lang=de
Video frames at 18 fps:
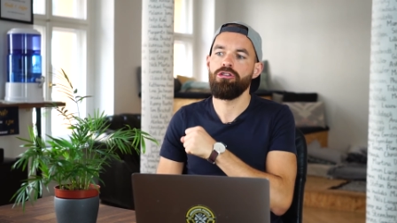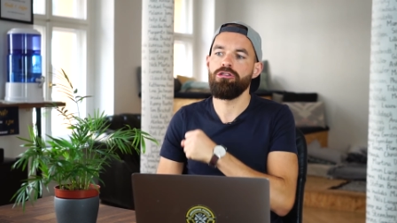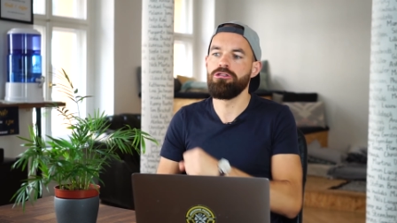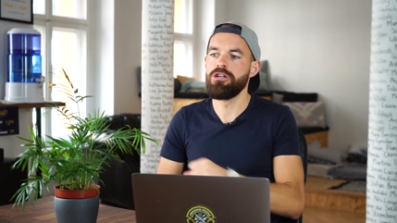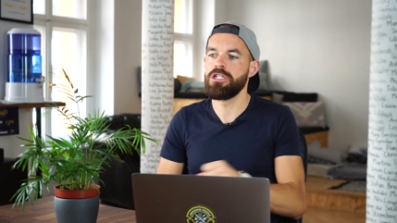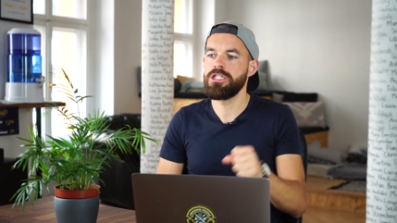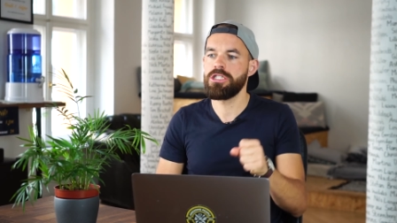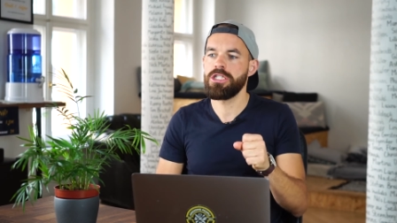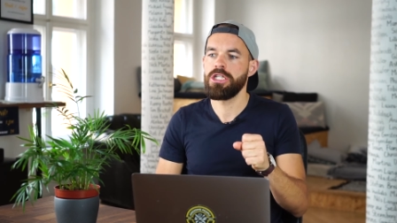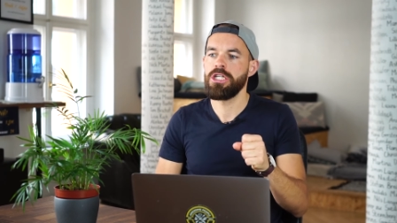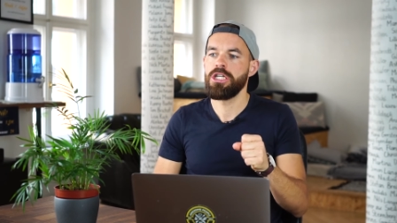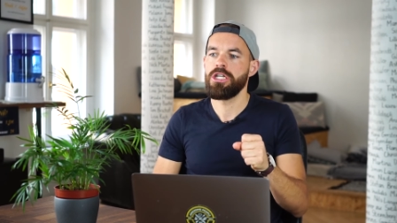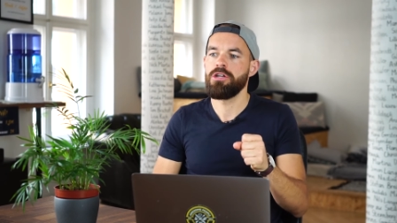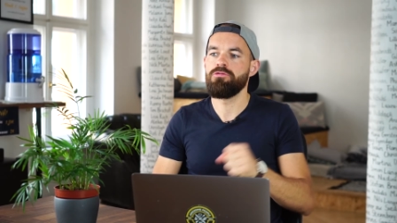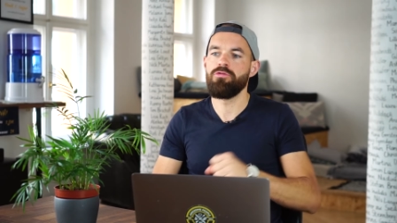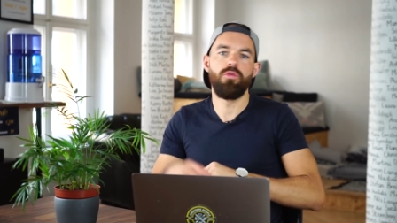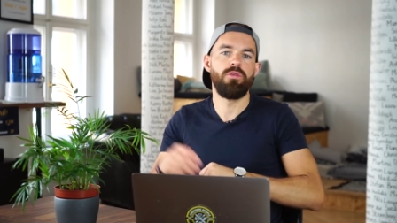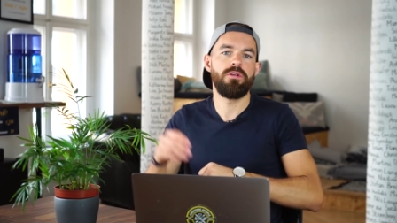und
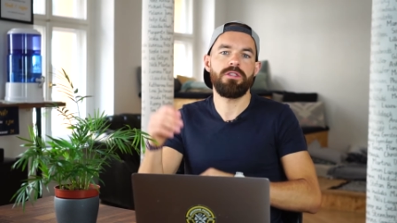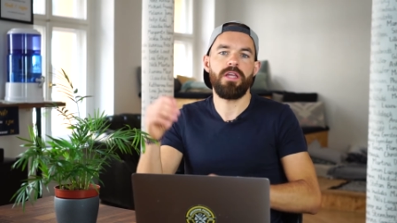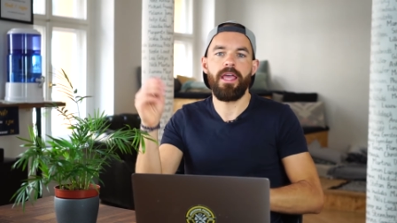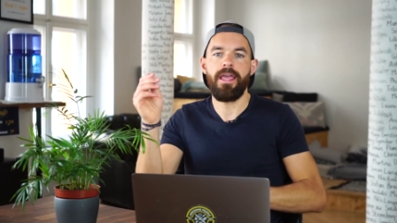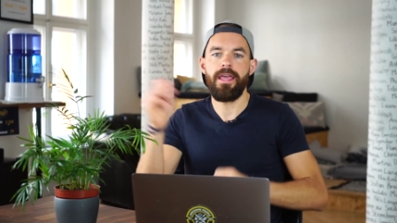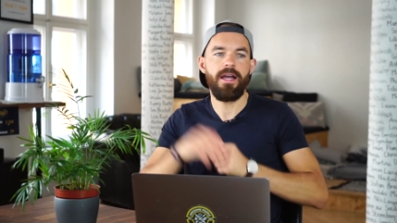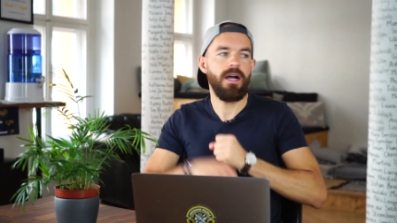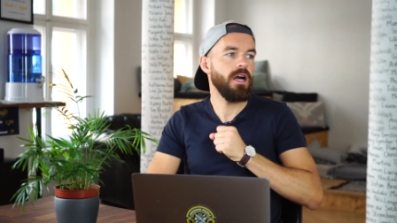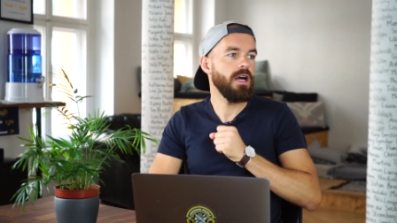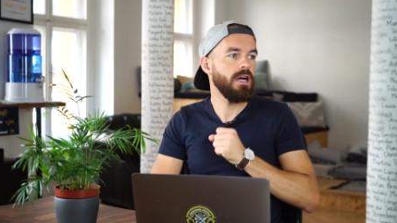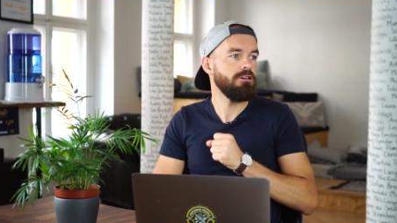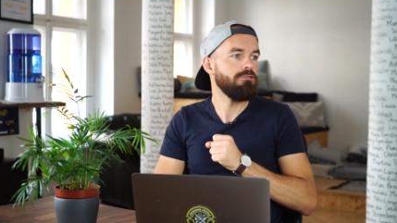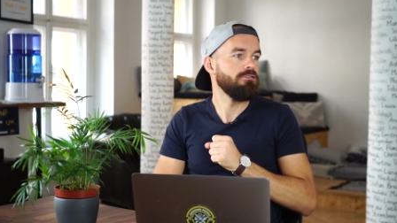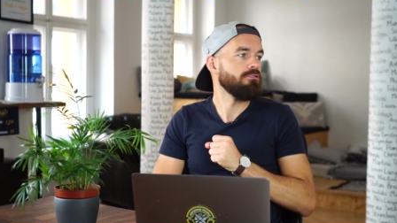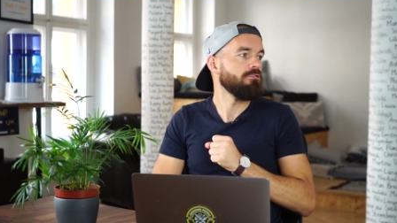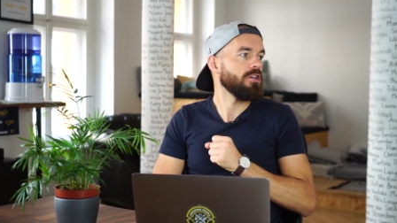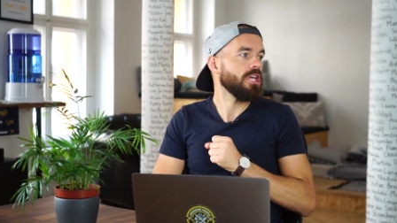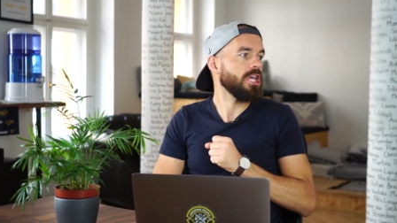wohnt eher
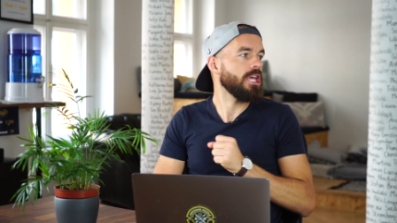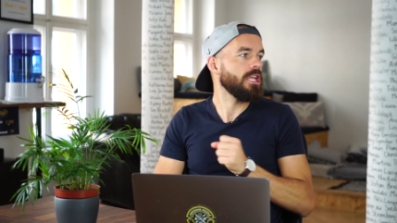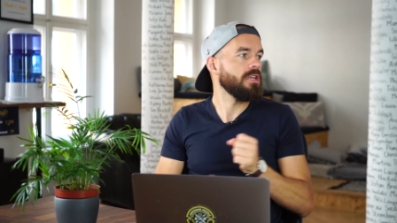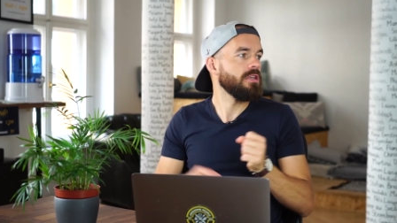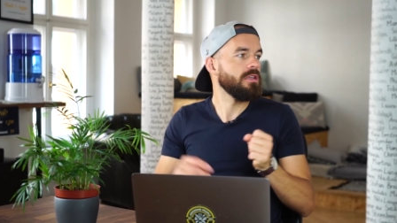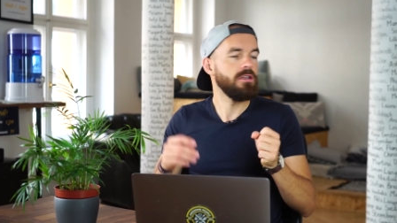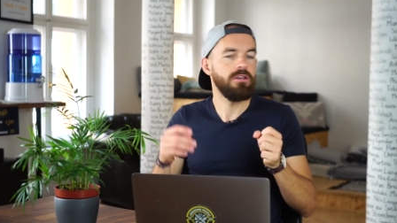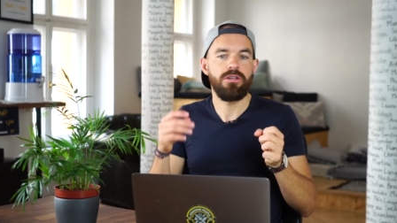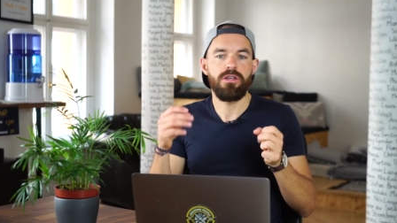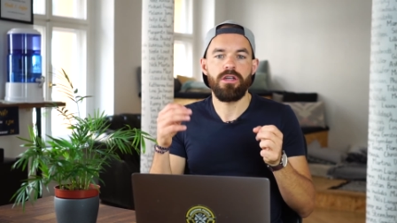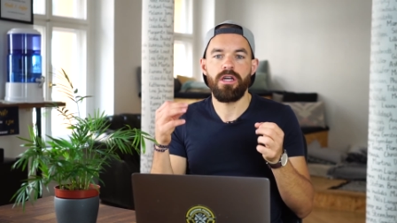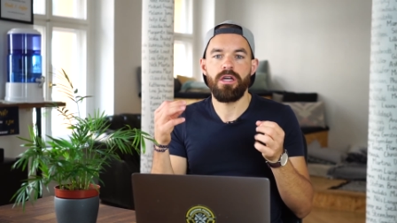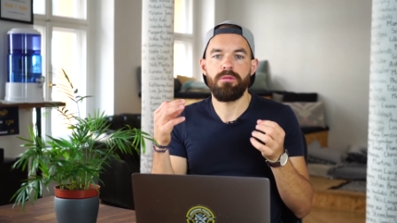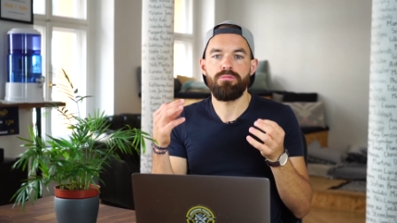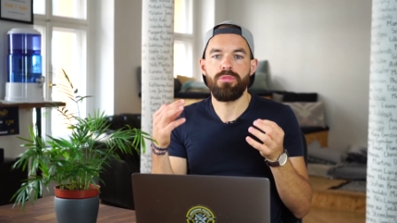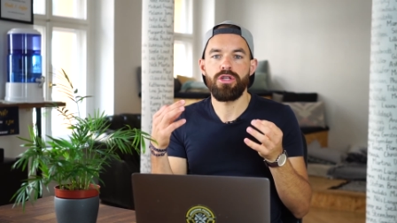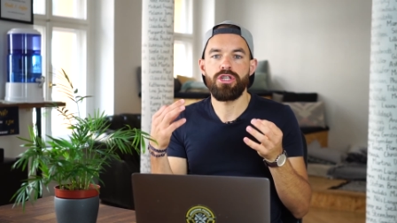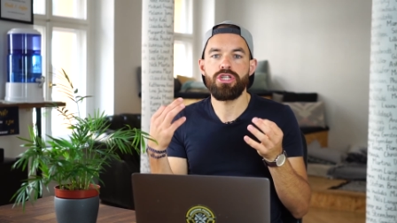in
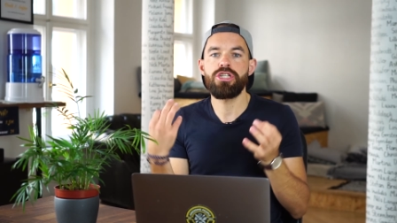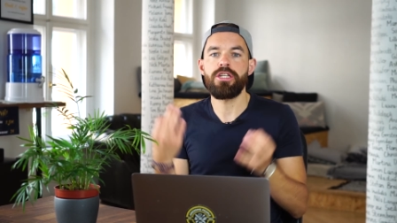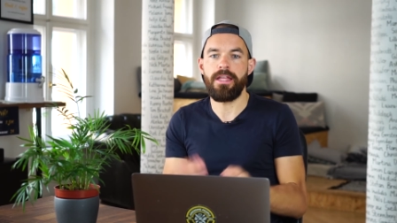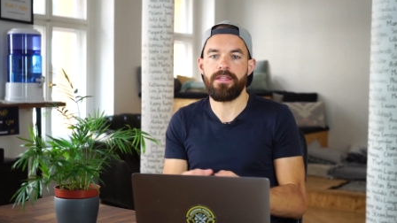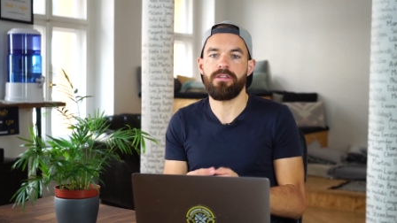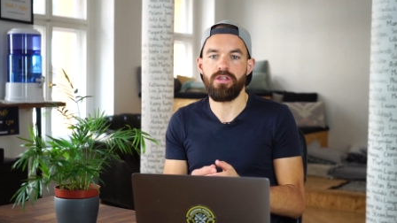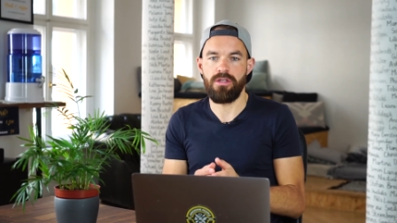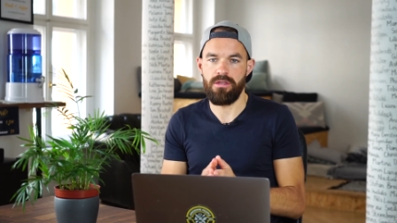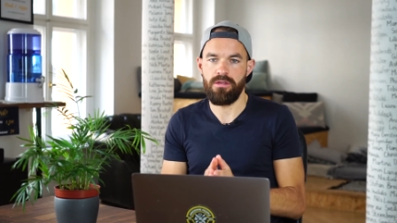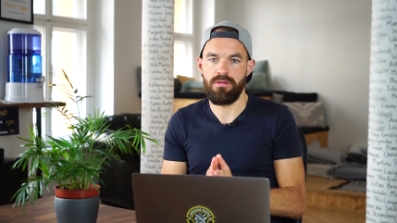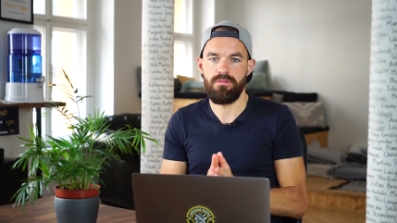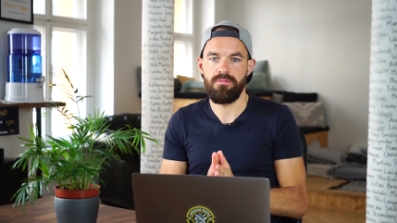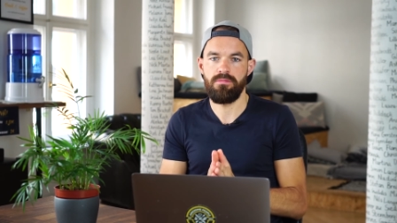ähm, Städten.